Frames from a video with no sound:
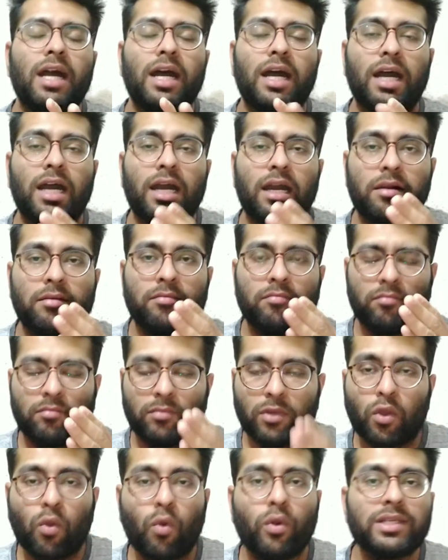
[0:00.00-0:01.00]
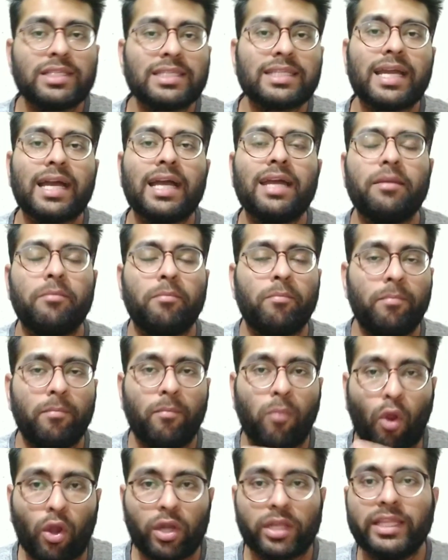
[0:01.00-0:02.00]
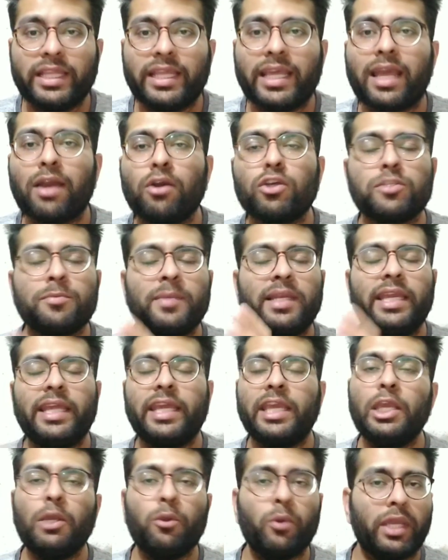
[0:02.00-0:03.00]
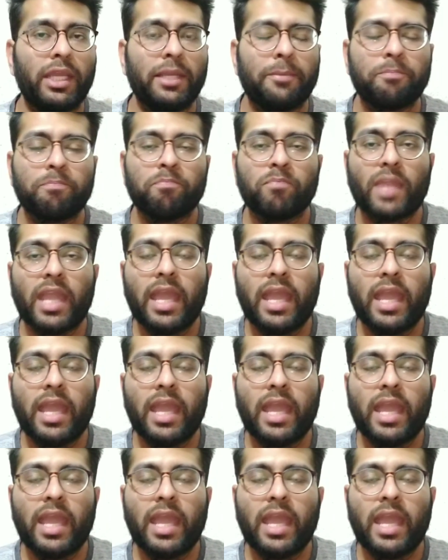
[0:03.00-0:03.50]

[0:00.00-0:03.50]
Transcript: कोड्स का बोर्ड दिखेगा उसमें लिखी होगी